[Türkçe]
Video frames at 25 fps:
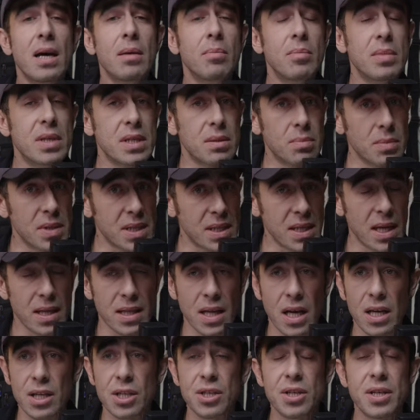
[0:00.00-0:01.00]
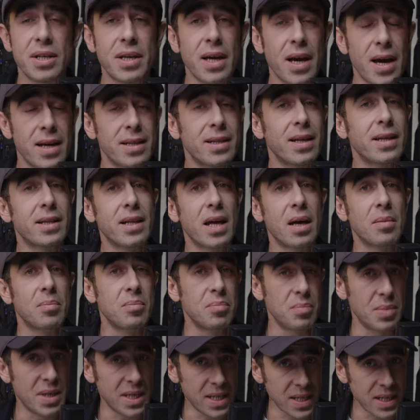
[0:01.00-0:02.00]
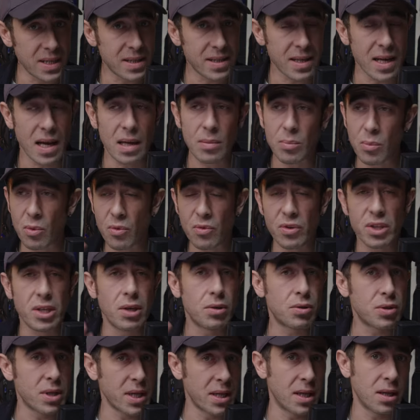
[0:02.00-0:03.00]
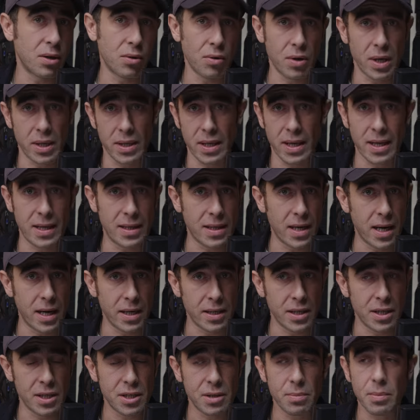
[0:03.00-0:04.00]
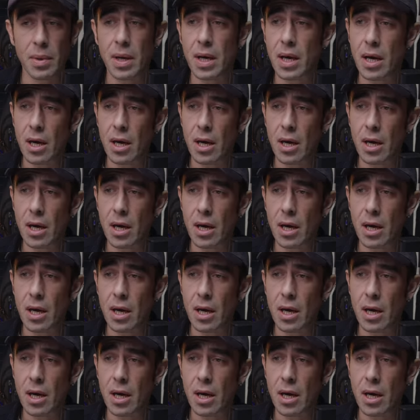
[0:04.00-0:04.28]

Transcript: mızmızlanan, şikayet eden biriysen bu video sana göre değil kardeşim.